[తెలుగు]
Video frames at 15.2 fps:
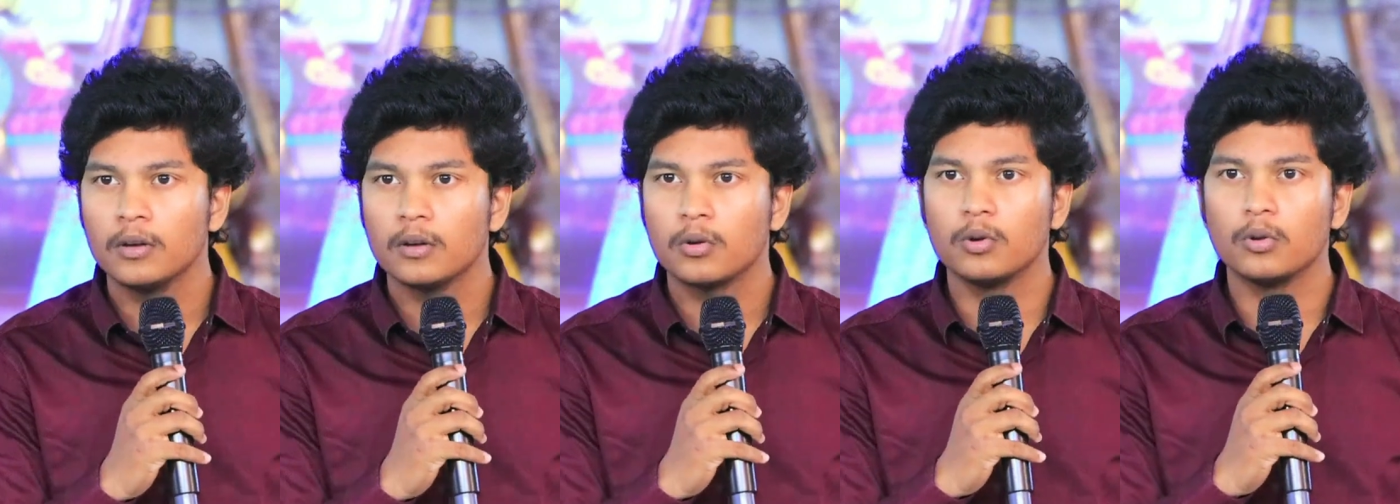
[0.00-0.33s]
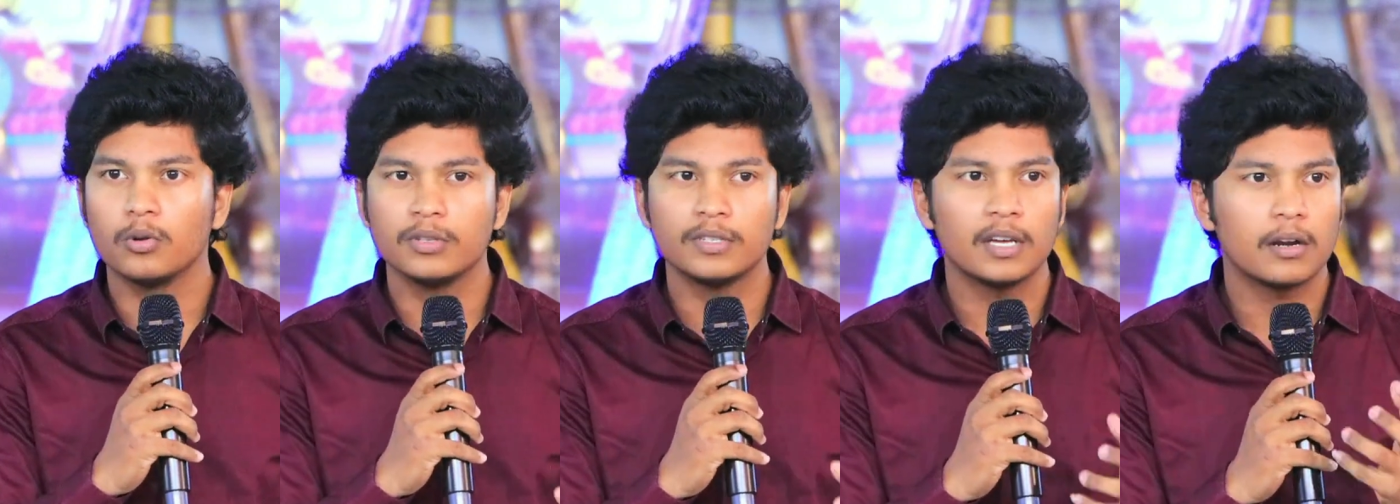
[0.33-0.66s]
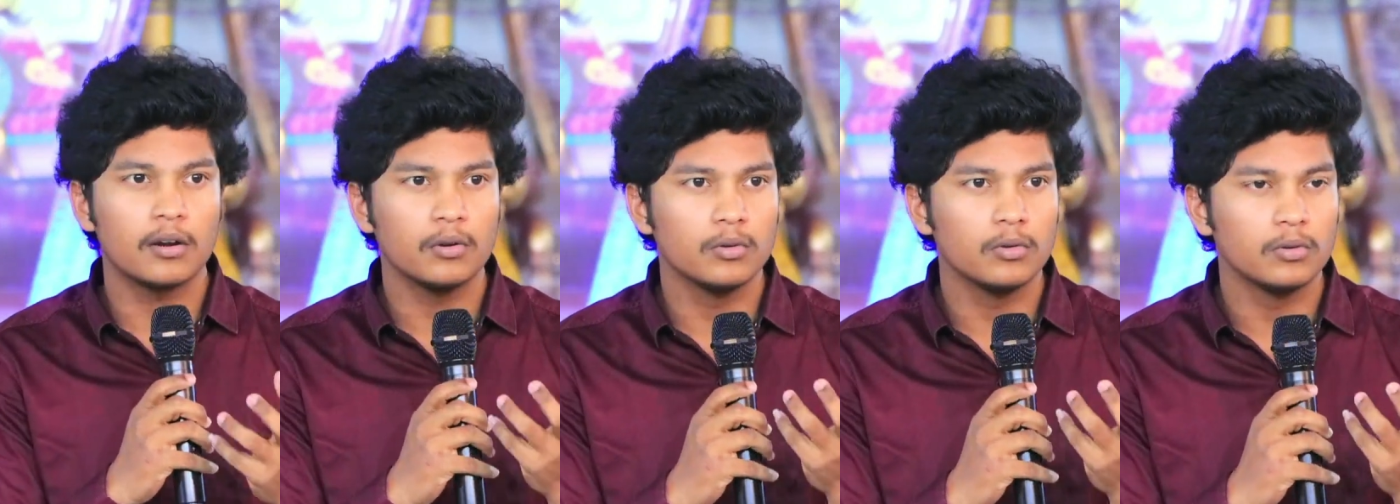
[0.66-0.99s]
కొన్ని
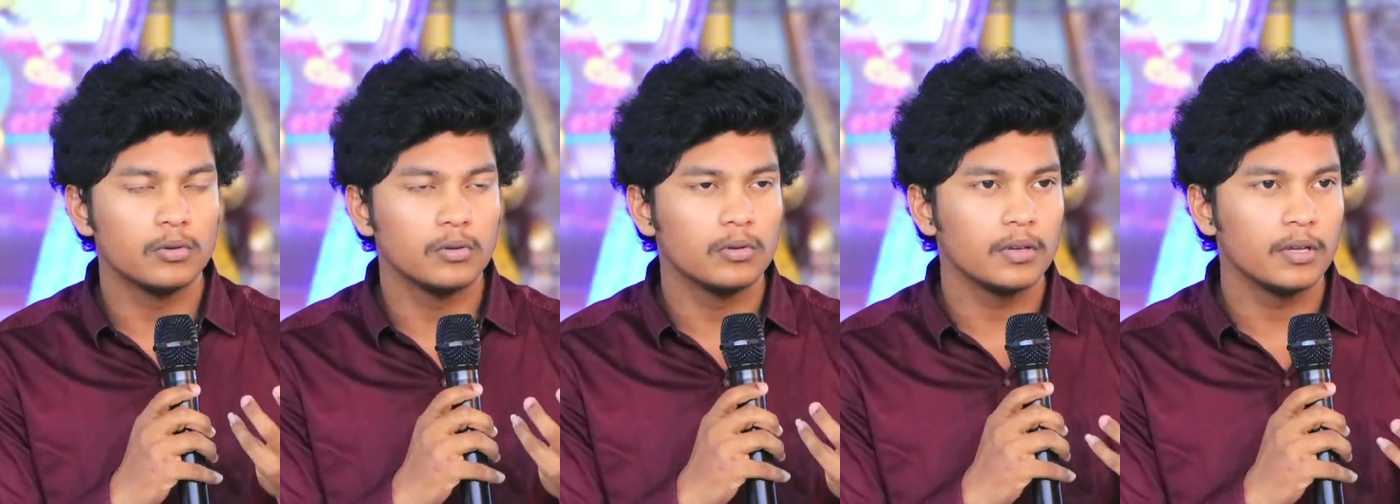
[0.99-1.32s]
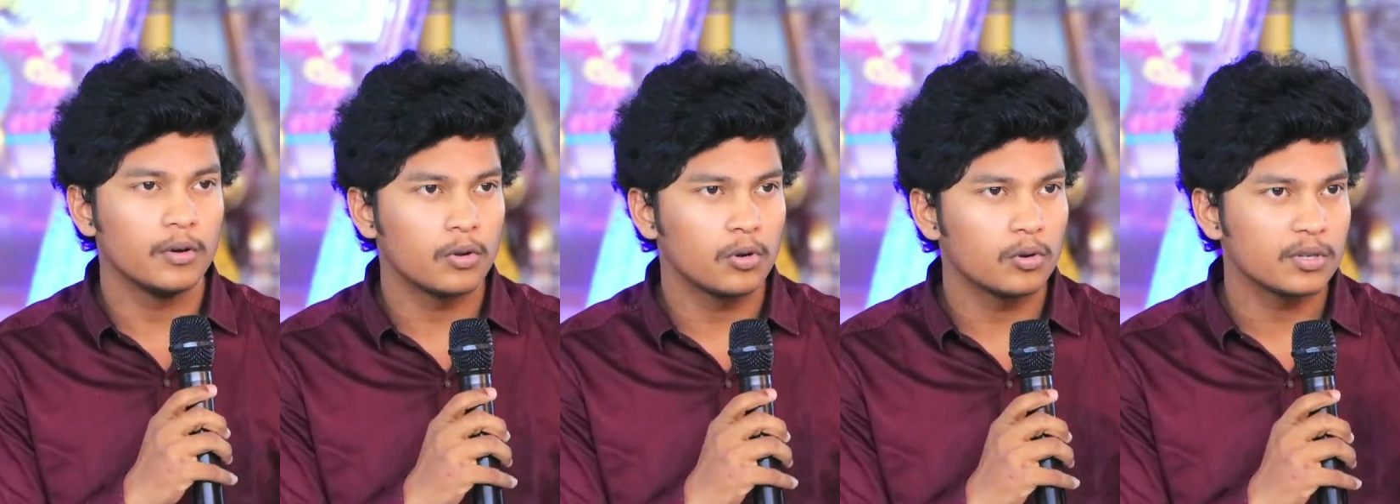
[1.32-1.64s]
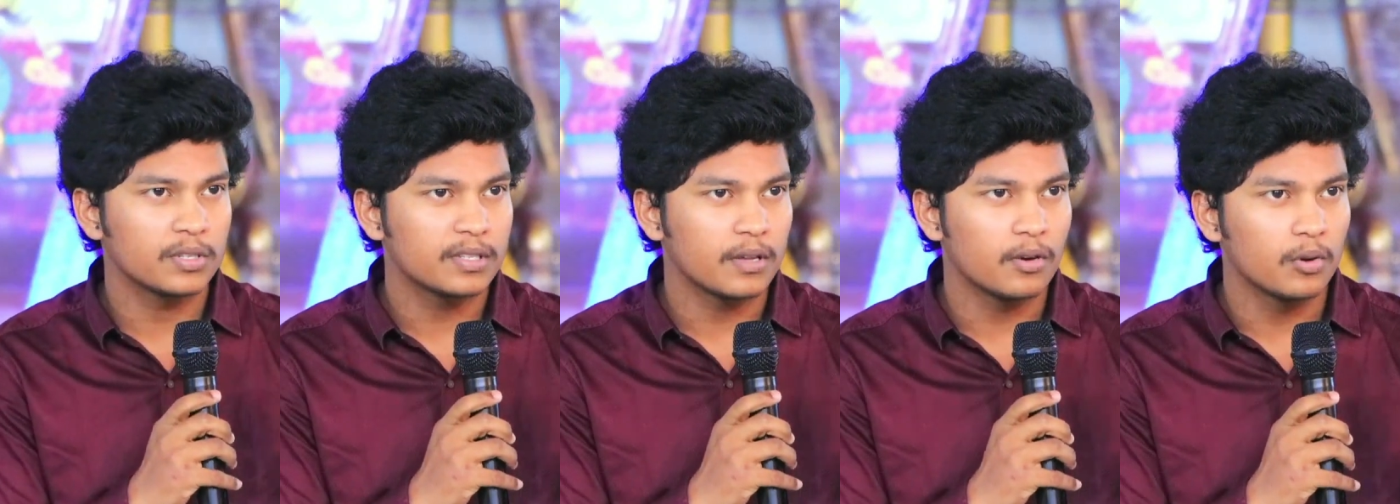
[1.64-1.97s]
కొన్నిసార్లు ఎవరో ఒక
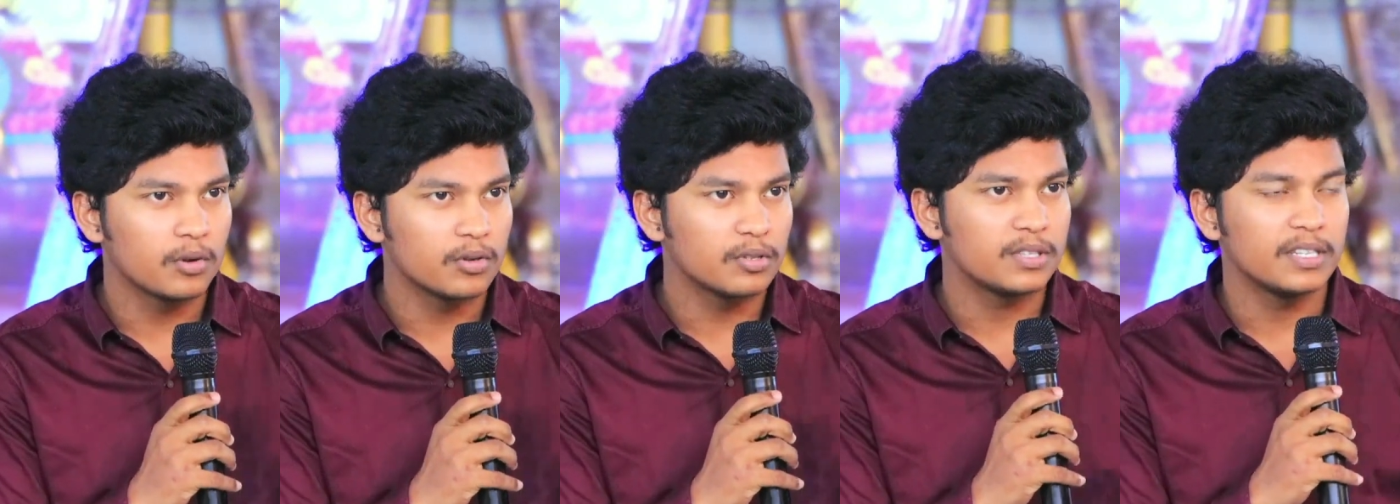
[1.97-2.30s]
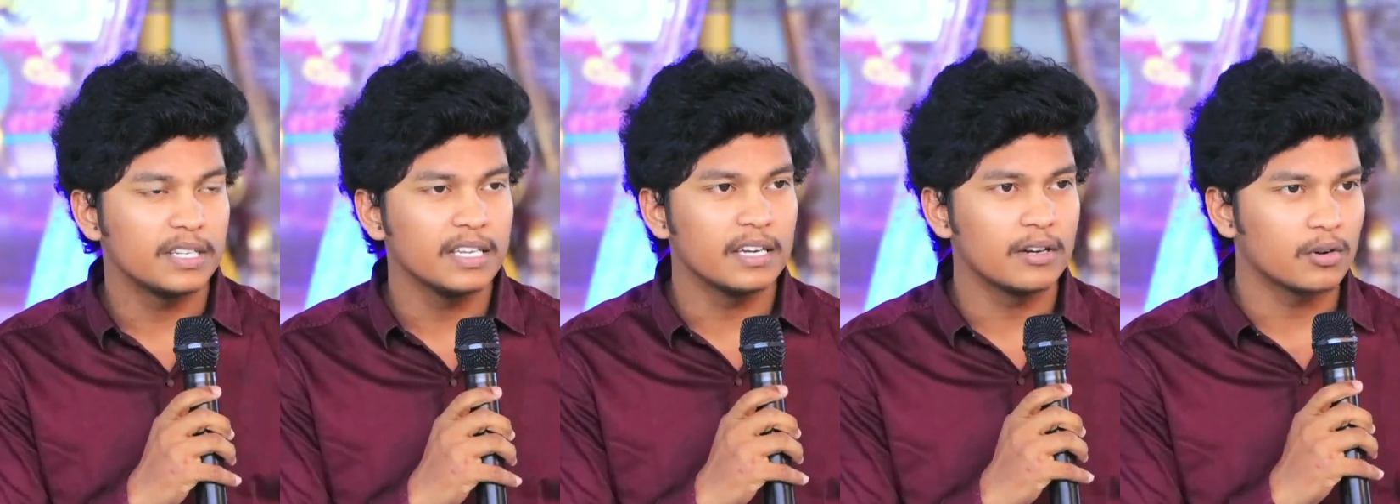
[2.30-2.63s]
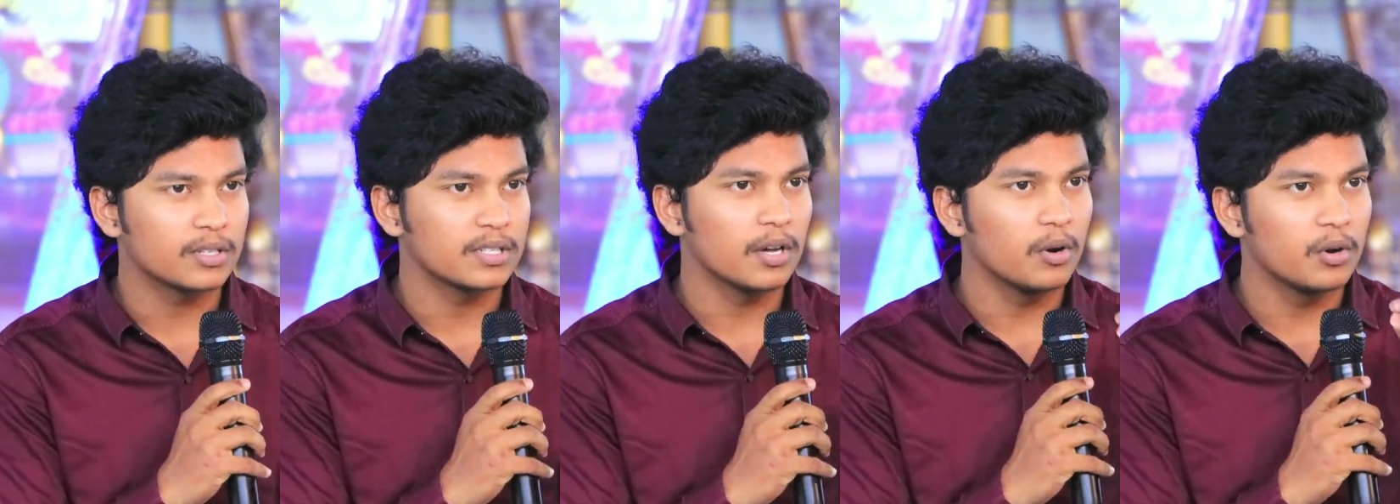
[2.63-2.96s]
స్త్రీ ఒక
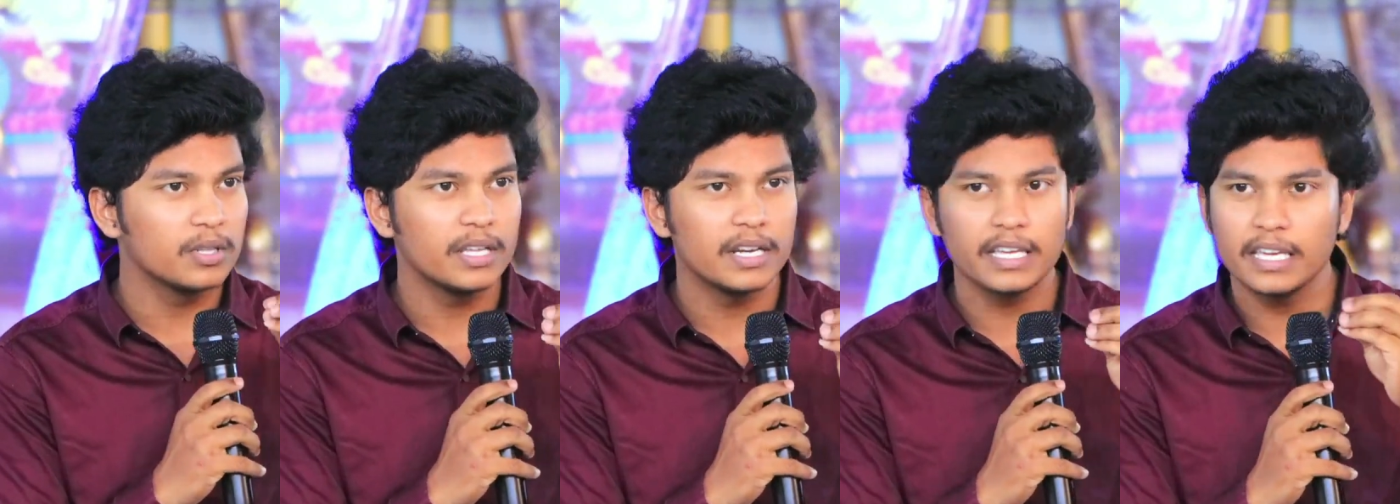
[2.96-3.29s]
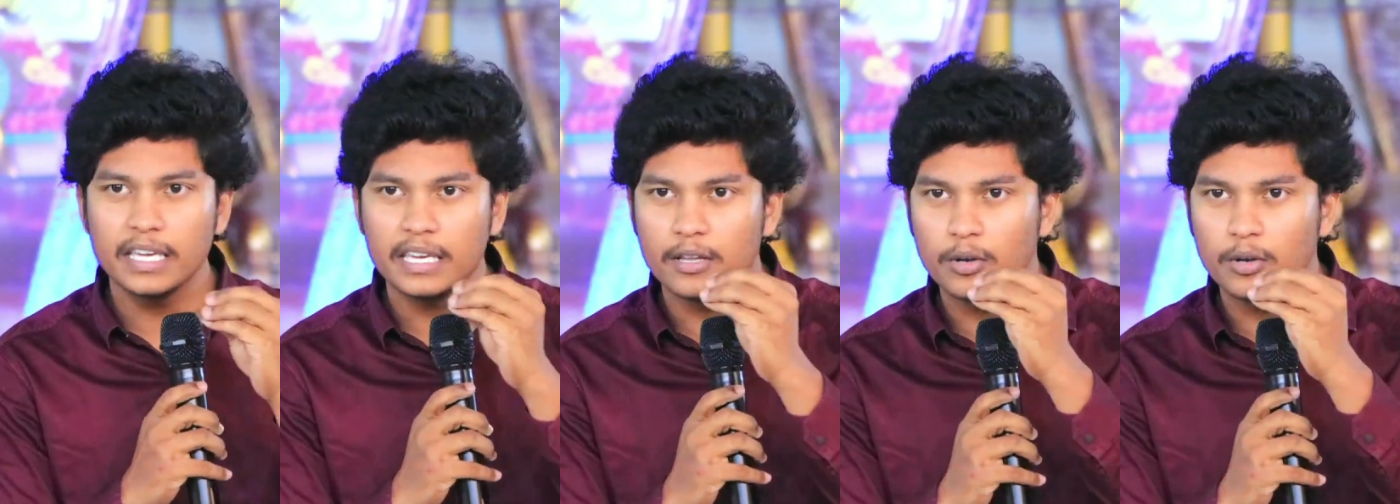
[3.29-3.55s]
సహోదరికి